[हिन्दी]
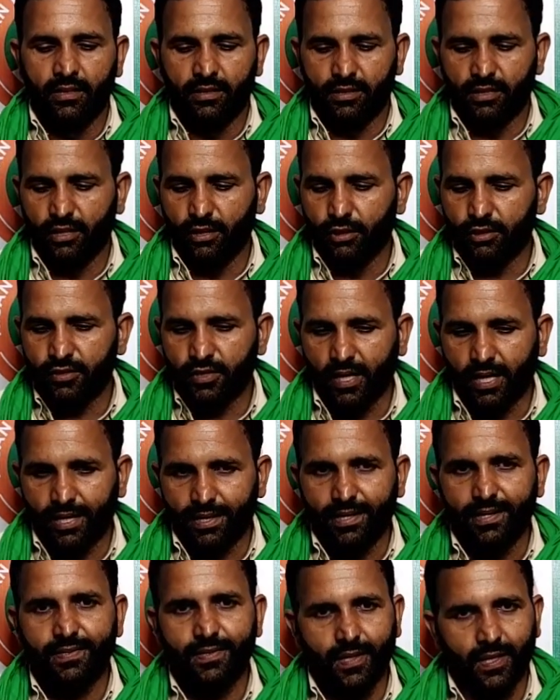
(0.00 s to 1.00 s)
कि
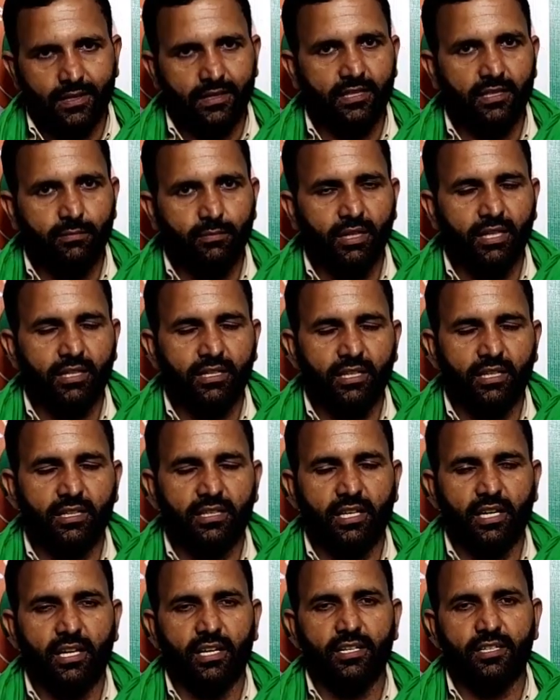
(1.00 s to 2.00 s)
सारे साथी मिलकर
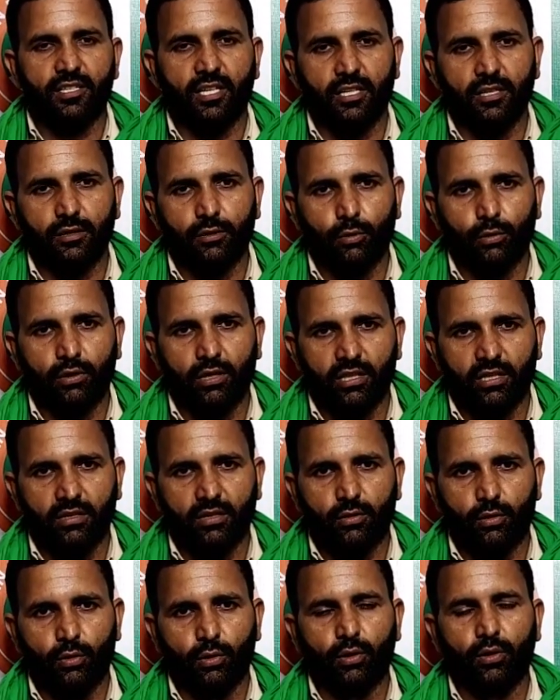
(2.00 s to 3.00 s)
के इस आंदोलन
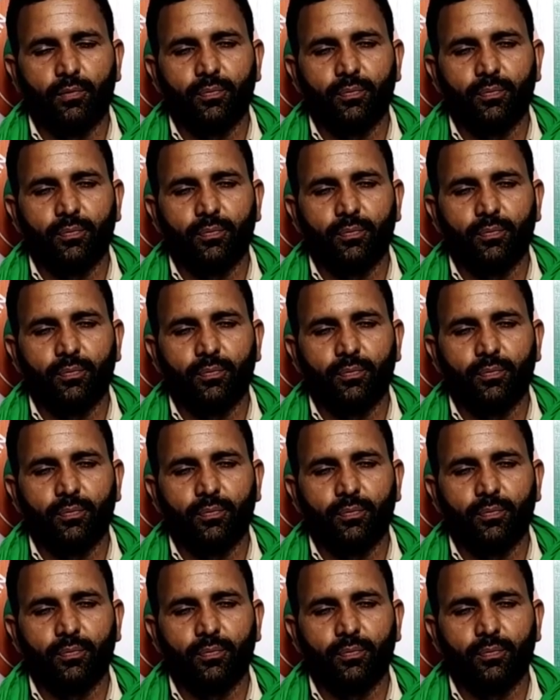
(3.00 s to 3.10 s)
को